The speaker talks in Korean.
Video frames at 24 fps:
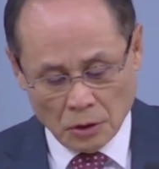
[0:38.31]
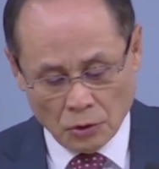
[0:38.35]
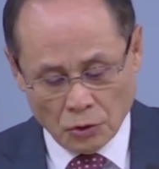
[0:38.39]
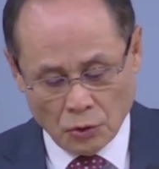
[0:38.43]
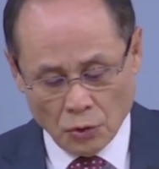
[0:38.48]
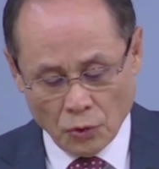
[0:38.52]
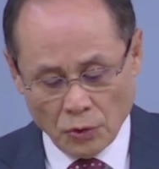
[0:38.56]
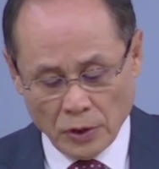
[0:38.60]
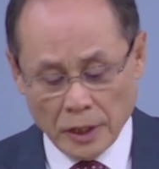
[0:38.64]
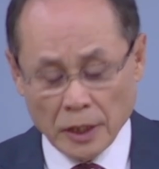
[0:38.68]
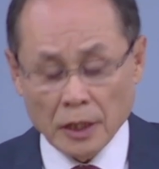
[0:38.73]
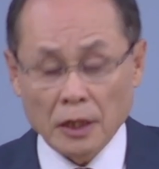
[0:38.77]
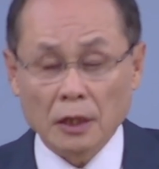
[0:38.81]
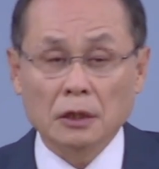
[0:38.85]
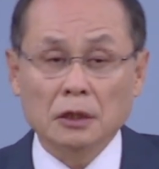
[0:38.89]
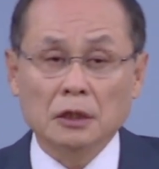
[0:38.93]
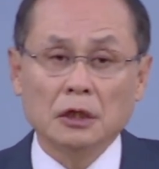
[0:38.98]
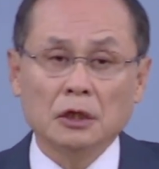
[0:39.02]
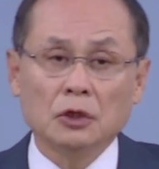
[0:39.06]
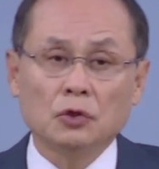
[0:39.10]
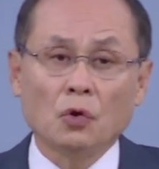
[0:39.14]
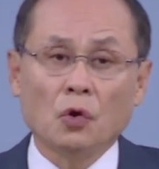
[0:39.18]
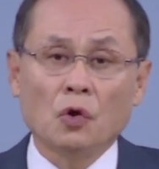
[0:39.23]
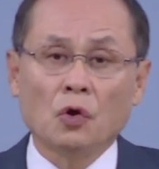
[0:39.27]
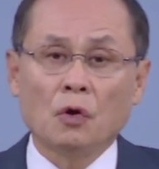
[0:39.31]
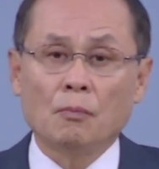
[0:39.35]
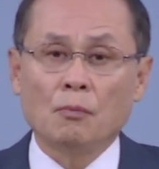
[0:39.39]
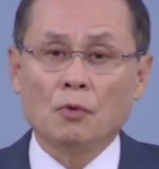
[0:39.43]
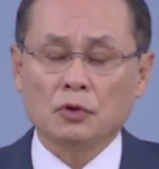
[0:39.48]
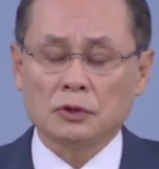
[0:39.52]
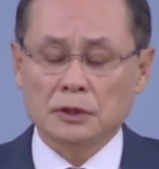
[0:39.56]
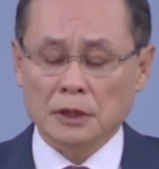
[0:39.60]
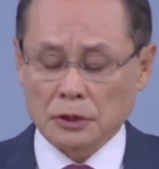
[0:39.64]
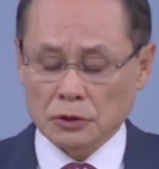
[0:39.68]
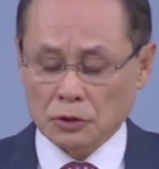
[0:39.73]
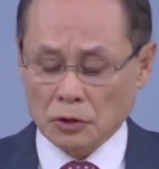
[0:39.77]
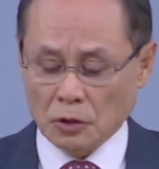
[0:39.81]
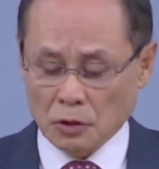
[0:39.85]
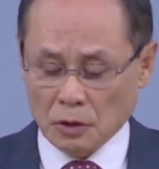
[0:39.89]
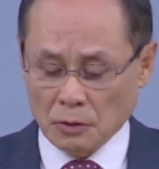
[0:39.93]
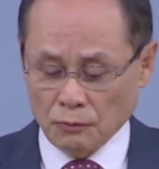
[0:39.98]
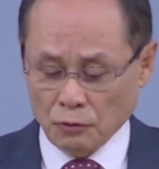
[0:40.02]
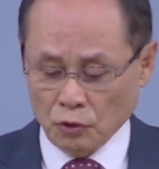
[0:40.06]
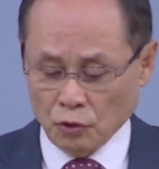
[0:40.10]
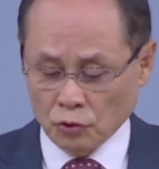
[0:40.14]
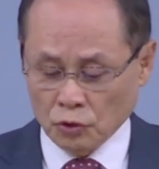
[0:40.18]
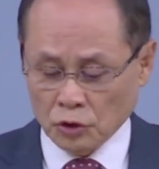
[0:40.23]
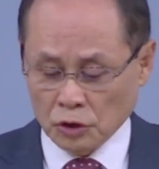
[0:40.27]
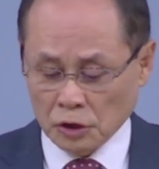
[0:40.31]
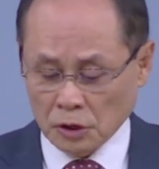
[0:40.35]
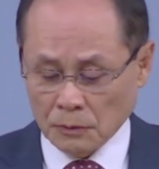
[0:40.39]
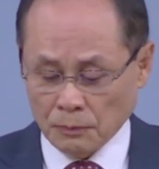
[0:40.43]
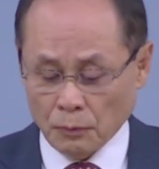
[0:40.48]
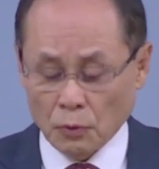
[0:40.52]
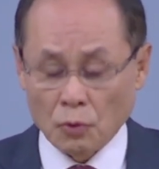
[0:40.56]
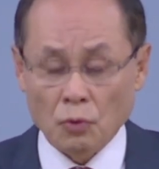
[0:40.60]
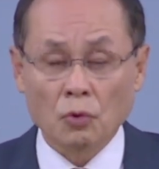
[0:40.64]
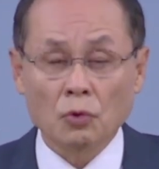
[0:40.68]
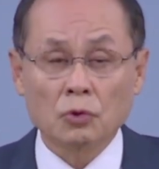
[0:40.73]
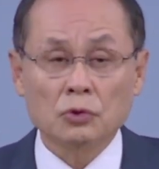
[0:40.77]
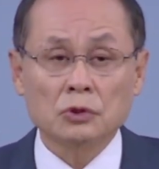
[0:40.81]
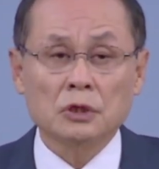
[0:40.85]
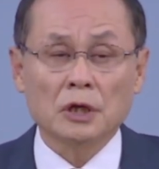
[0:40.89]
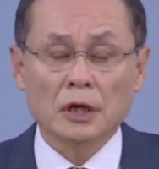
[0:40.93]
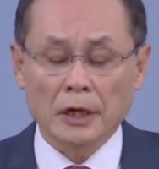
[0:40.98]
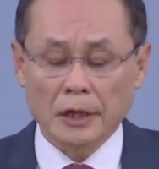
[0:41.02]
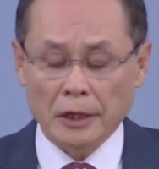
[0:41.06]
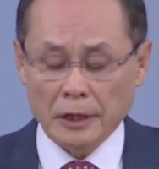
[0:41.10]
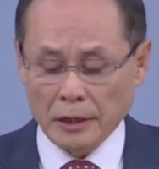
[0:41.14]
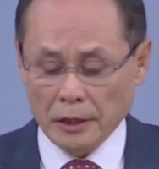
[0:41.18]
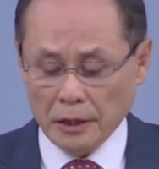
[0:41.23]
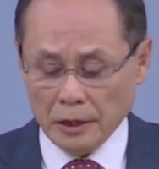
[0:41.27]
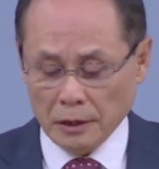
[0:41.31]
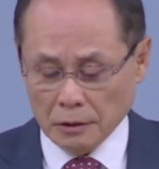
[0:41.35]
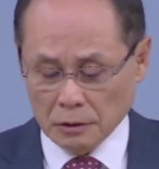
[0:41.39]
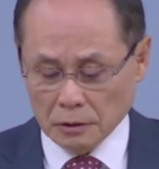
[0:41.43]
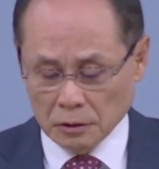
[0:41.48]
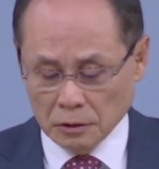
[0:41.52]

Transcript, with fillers: 교회 이동원 목사처럼 65세에